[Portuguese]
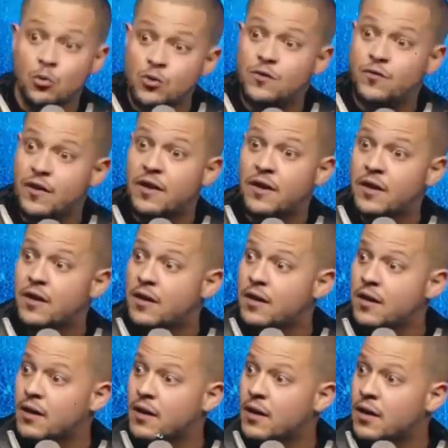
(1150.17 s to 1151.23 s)
Lúcifer.
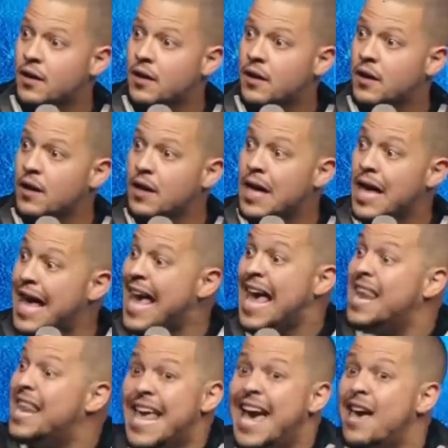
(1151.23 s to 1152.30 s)

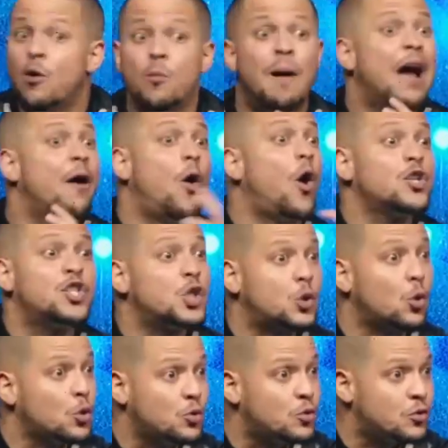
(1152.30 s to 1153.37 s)
Ele era o maior de
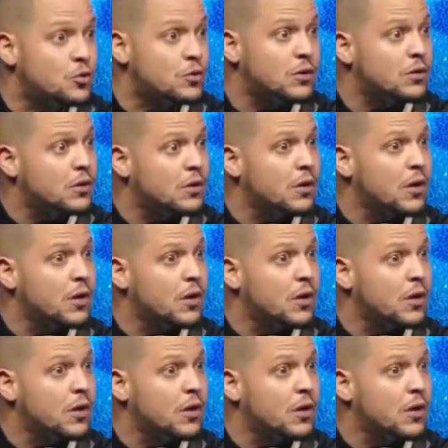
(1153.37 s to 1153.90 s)
todos.